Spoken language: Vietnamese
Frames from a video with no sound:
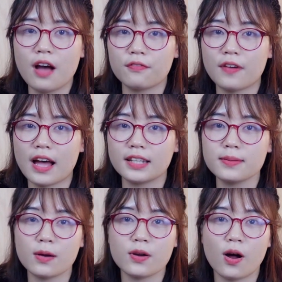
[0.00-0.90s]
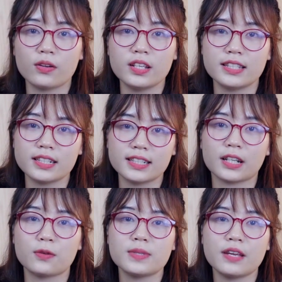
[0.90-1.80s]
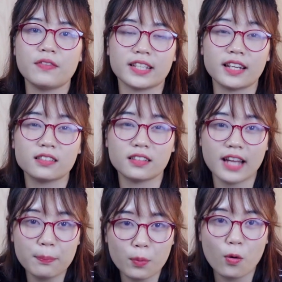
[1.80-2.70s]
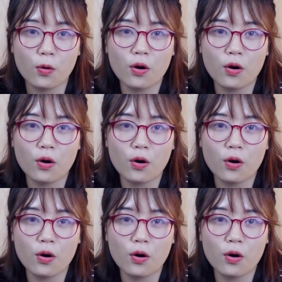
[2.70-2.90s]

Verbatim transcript: Và tiếp sau đó thì chắc chắn cũng sẽ phải nhắc tới Apple.